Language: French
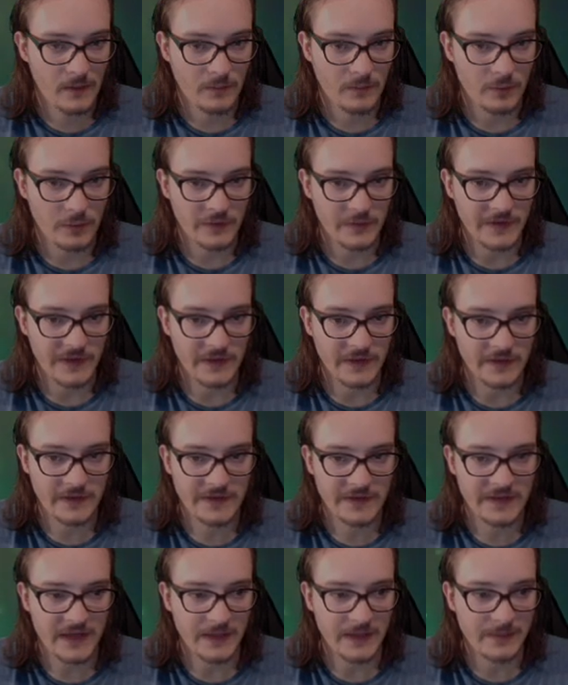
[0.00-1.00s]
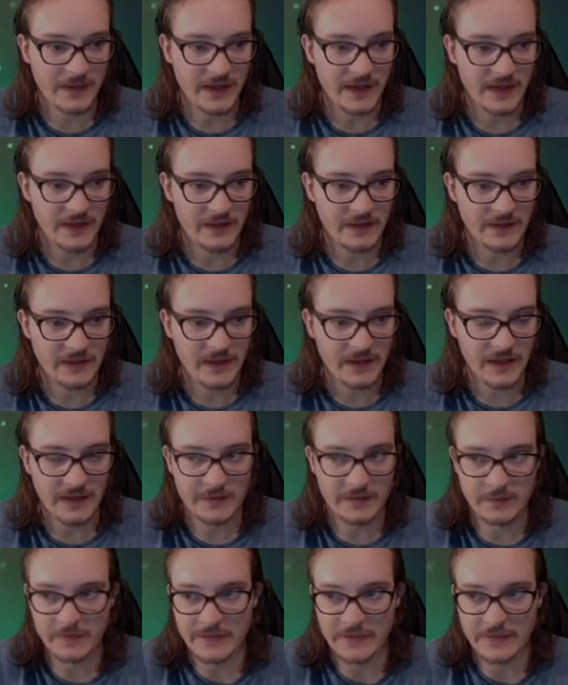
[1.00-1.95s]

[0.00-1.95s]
Pour ce qui est Scream création,